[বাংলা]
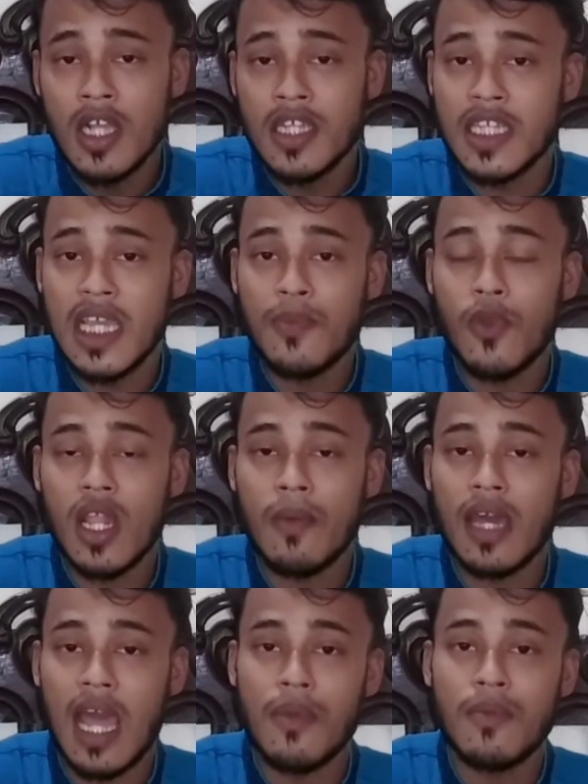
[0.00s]
সেই
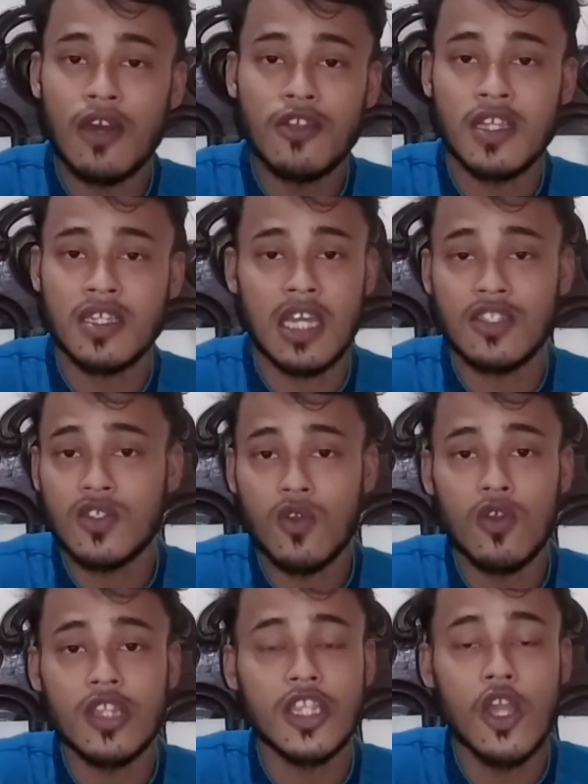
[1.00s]
পরিমাণ আমি মানুষকে সাহায্য
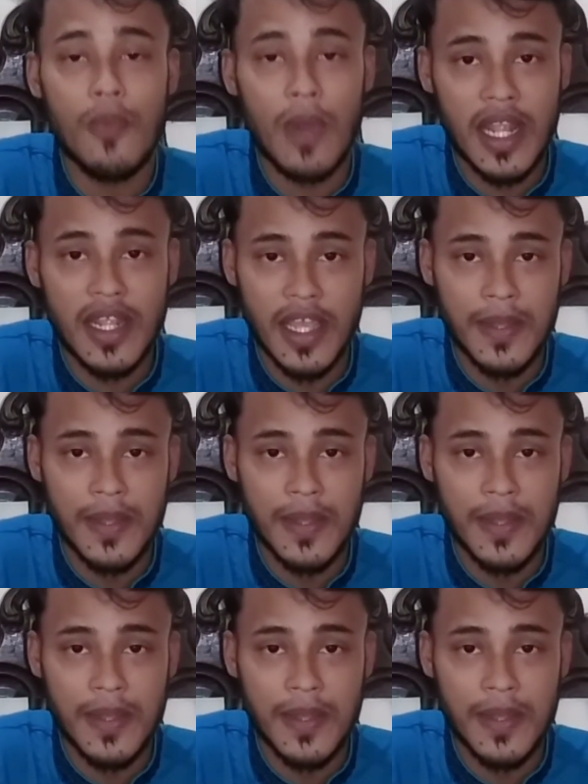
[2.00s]
করতেও পারি না